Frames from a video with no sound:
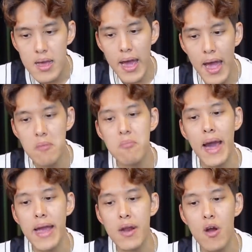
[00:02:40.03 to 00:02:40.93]
แข้งให
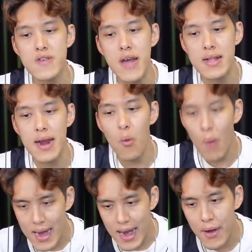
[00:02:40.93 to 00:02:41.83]
ม่นอกจากธน
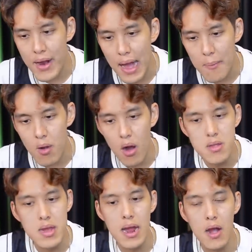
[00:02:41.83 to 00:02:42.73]
วัฒน์แล้วนะครับก็
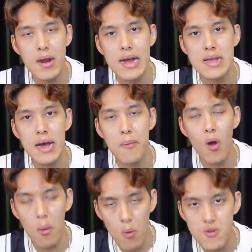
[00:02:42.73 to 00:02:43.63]
ที่เหลือก็น่าจะพ
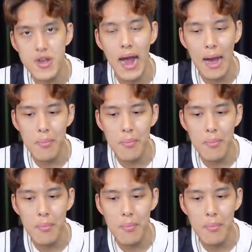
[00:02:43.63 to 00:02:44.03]
ร้อมลงสนา